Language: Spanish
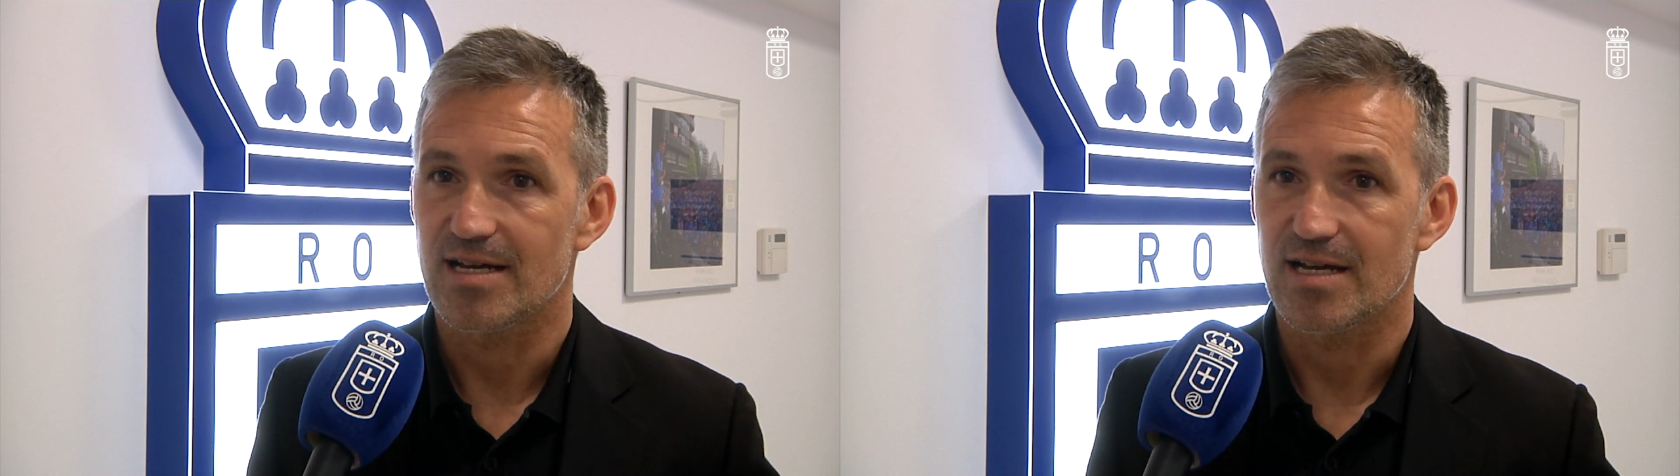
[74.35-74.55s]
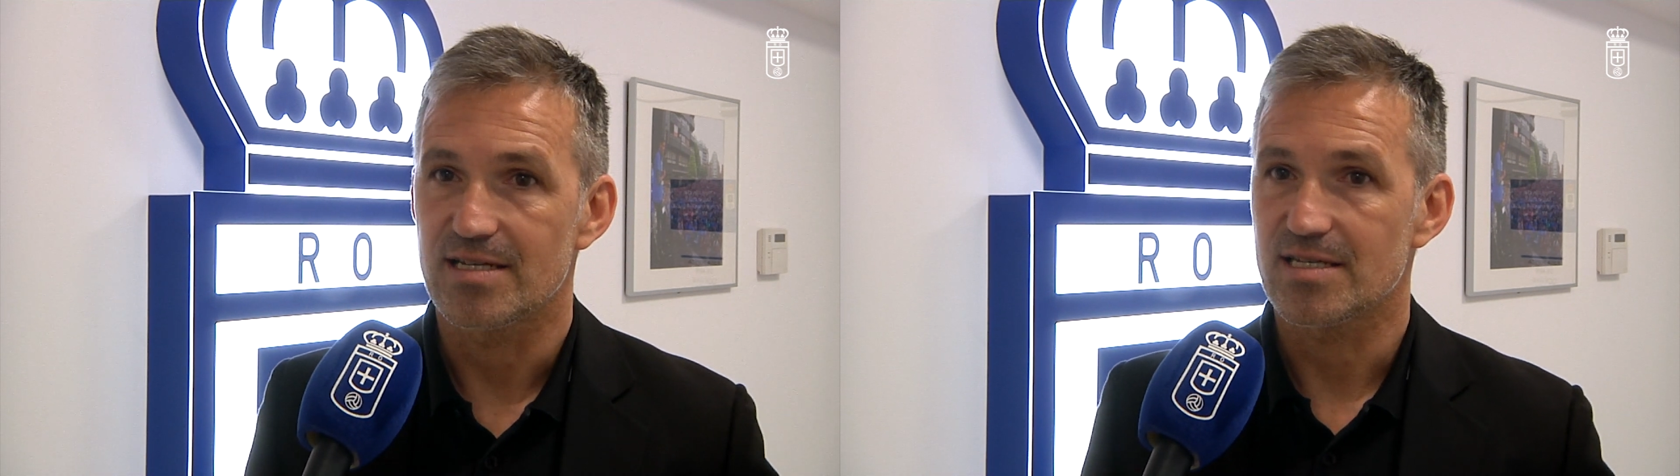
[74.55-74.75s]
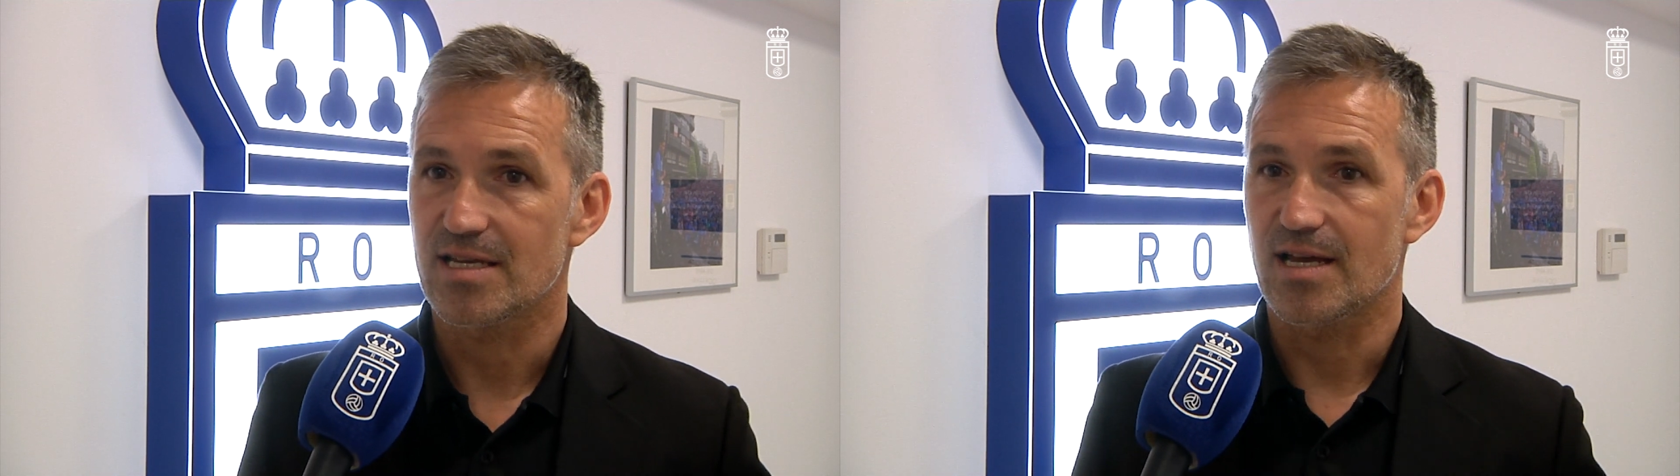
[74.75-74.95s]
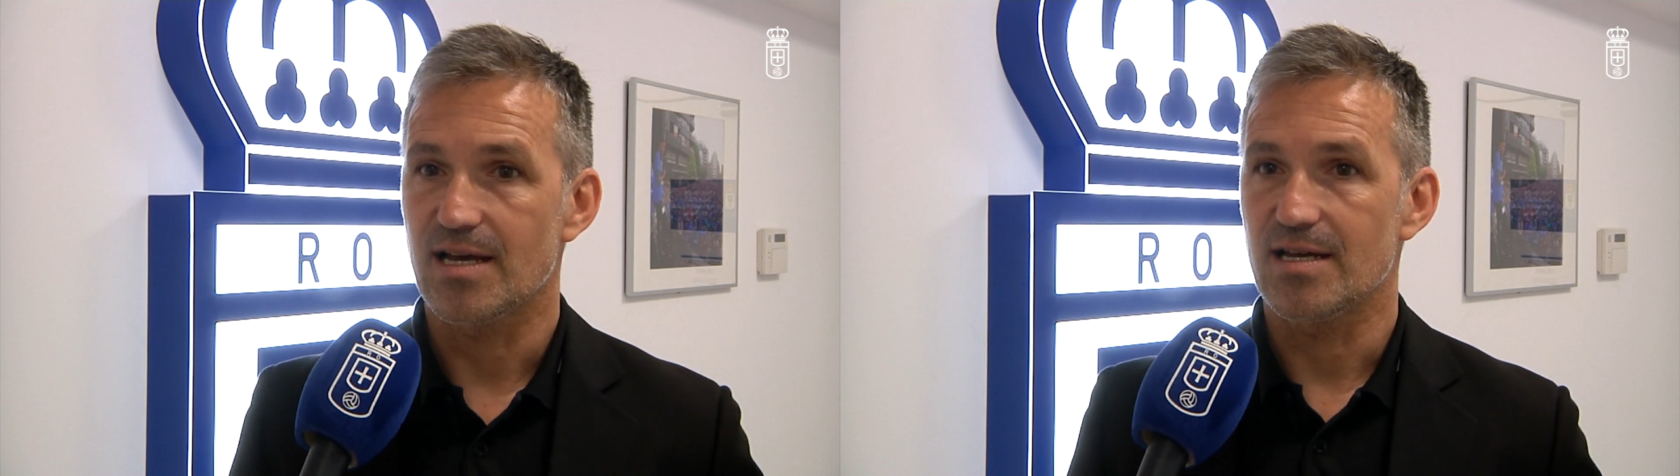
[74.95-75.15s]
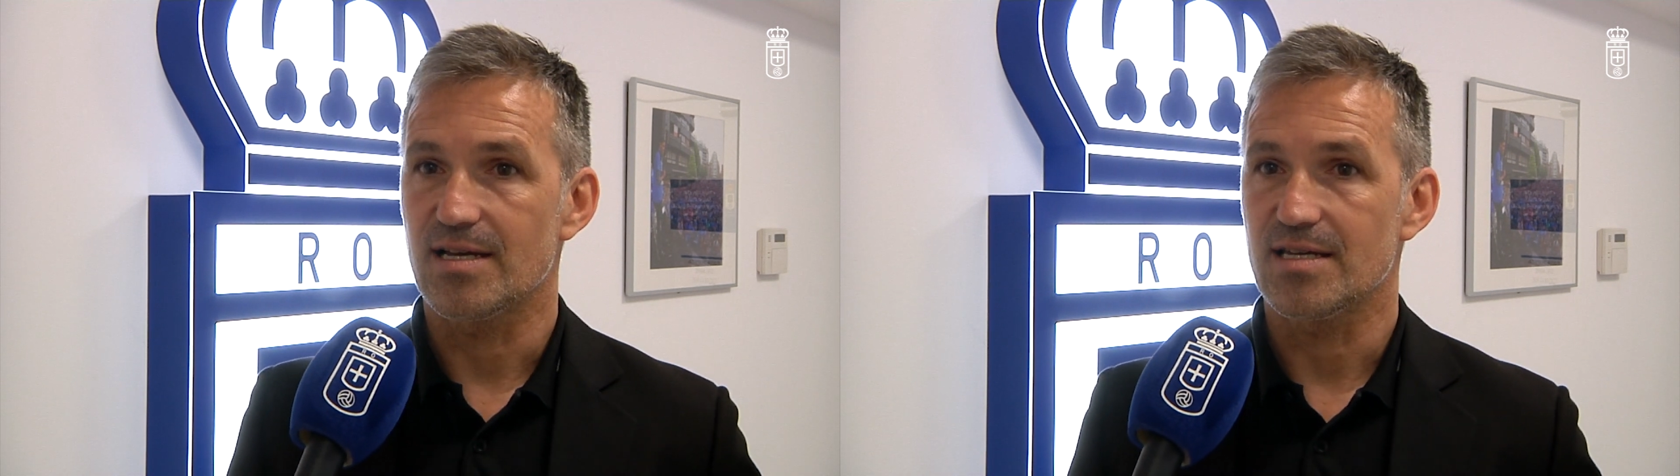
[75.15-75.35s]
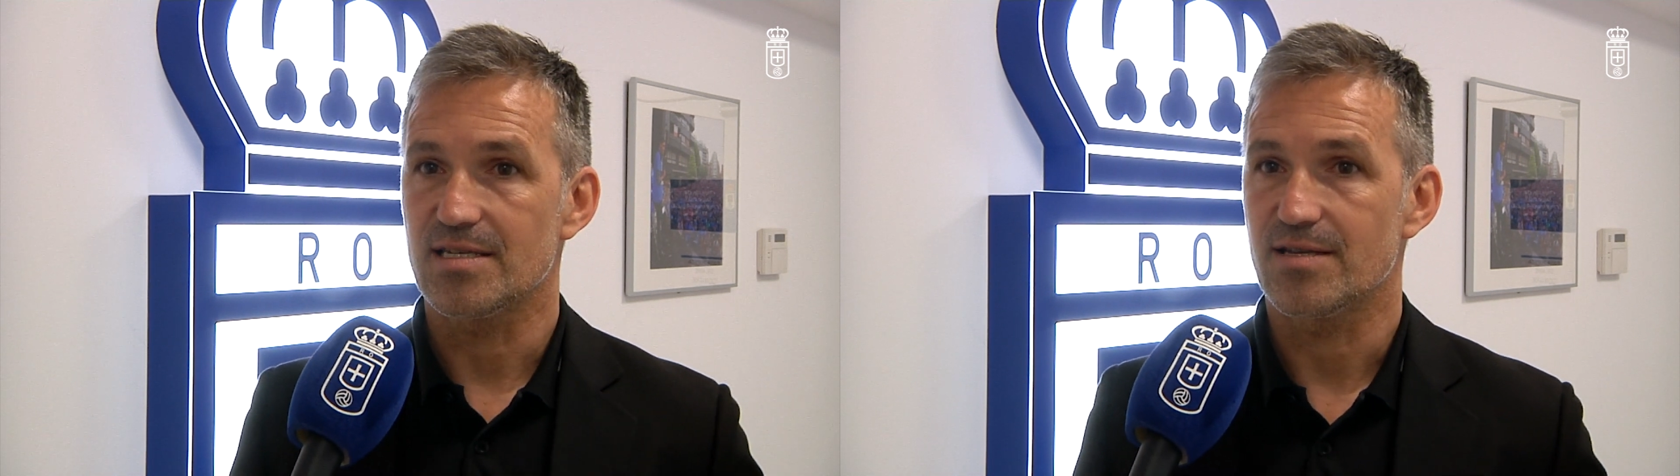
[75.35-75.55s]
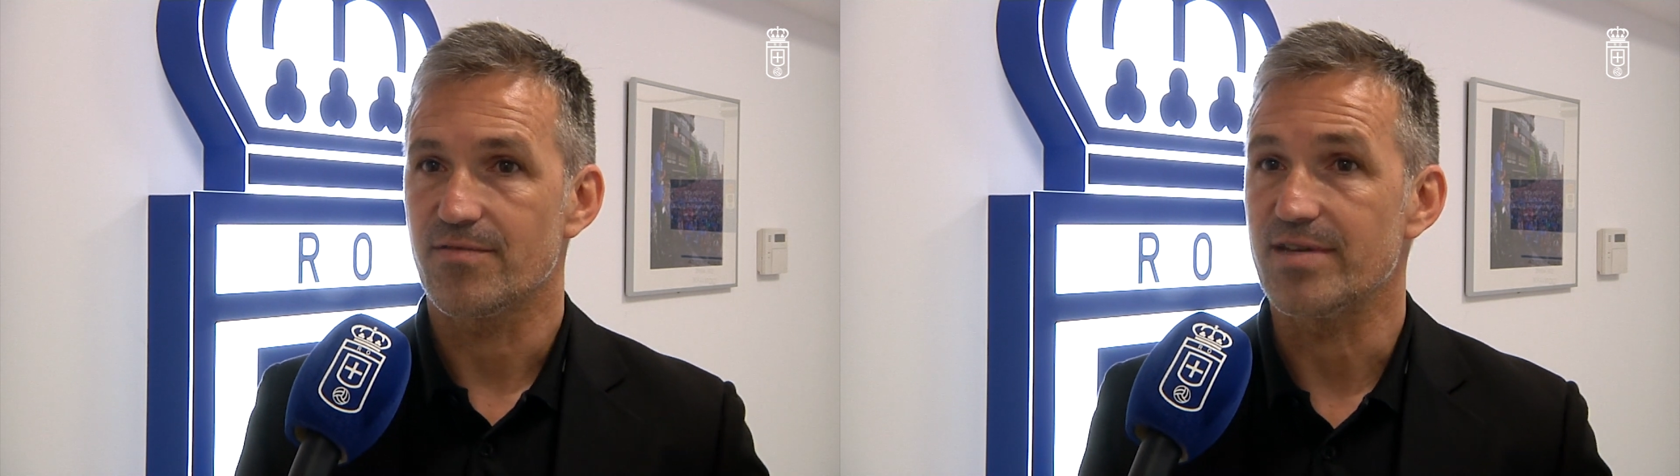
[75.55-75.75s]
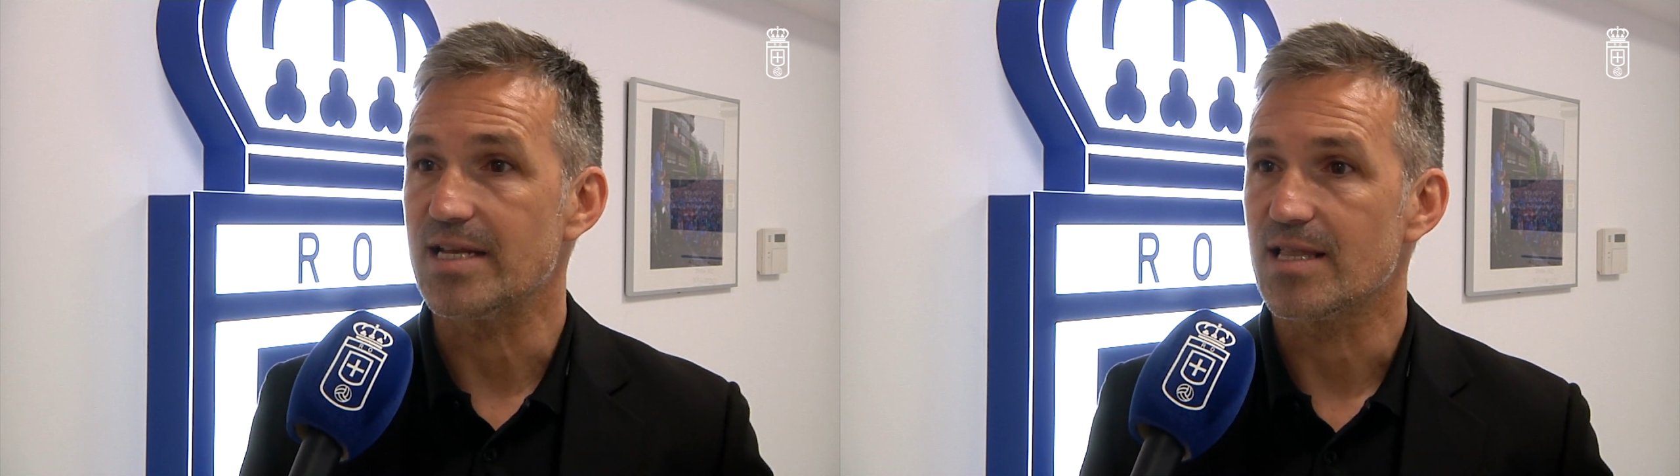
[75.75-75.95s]
a, esa, ese
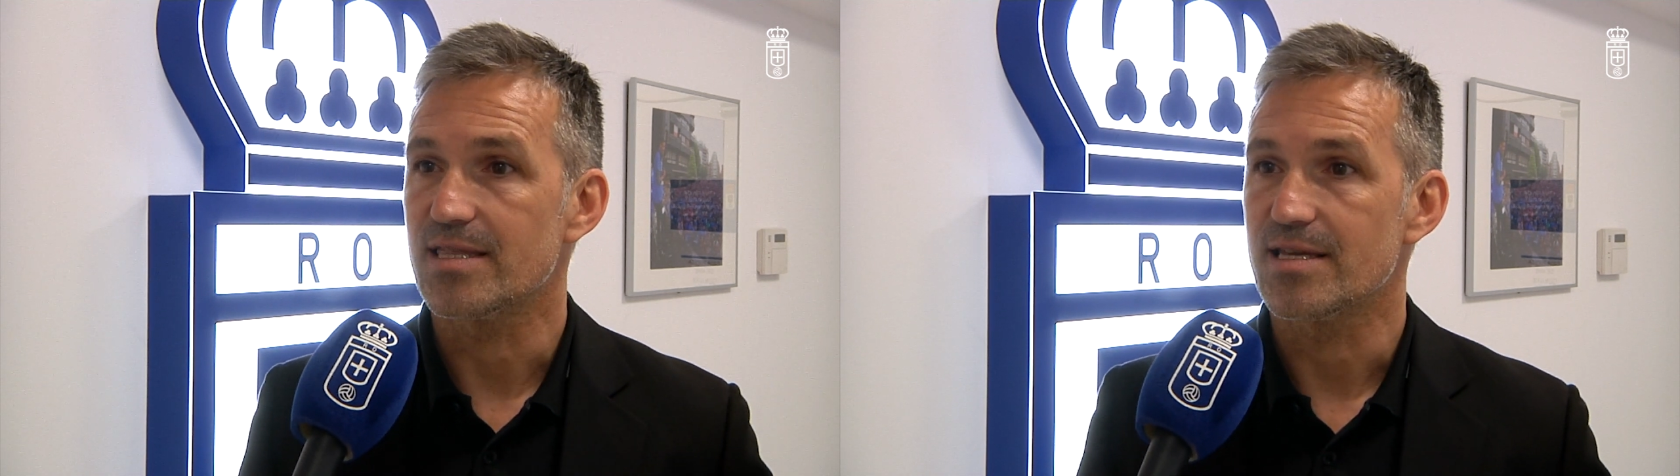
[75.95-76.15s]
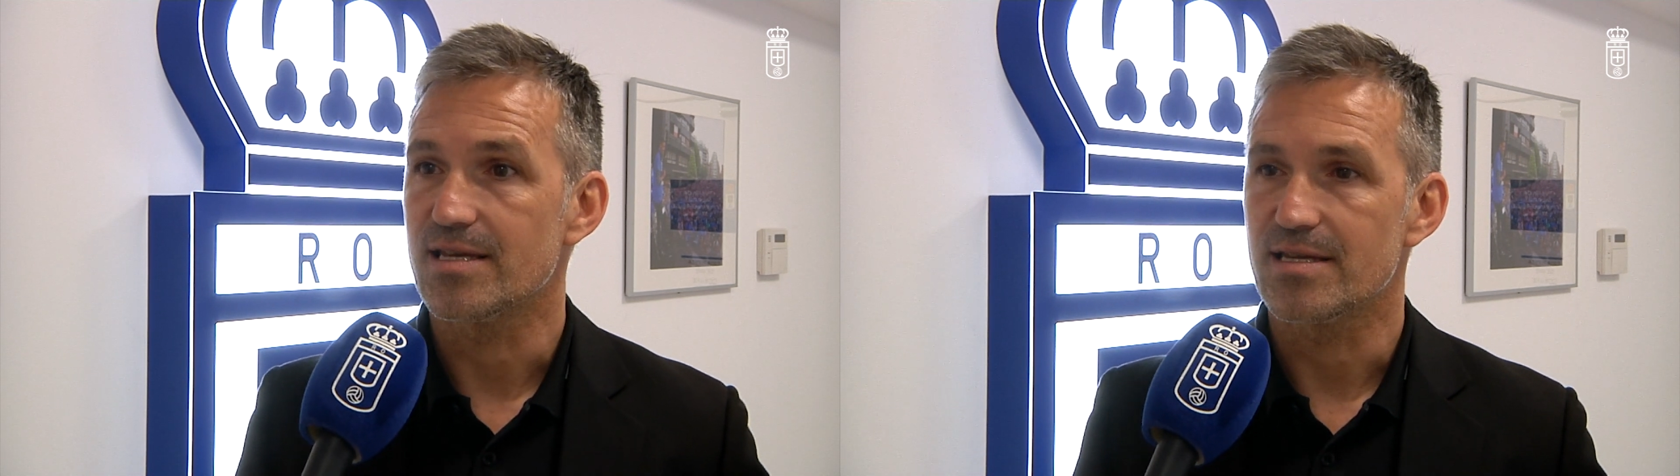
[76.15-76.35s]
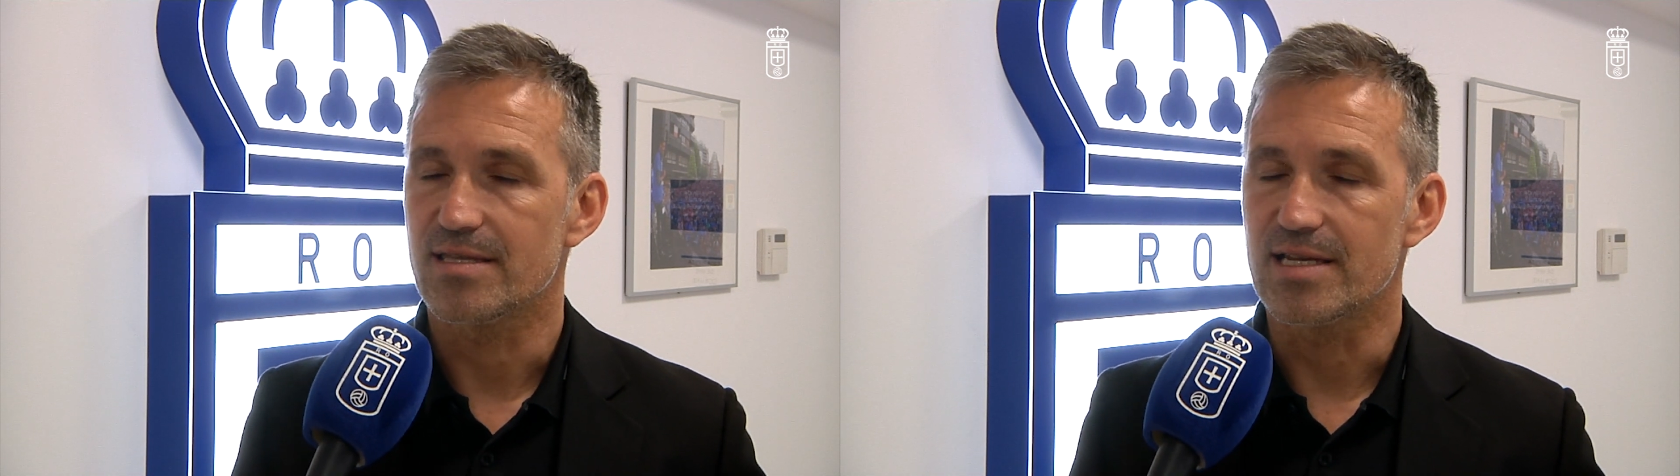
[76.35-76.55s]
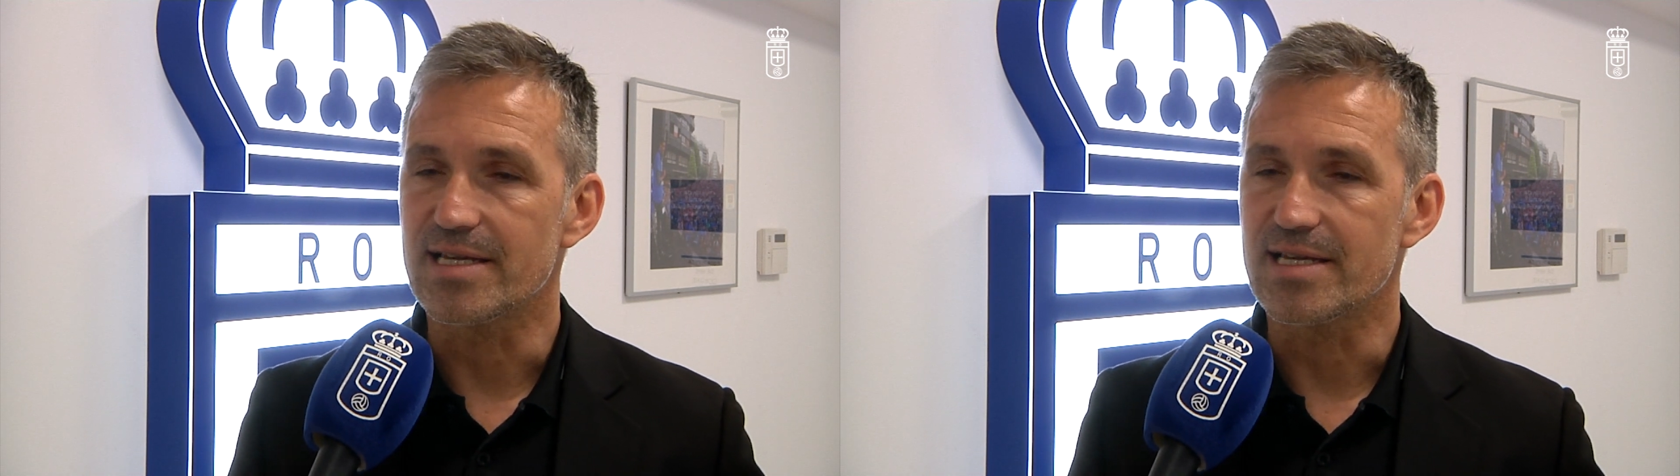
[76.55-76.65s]
final de,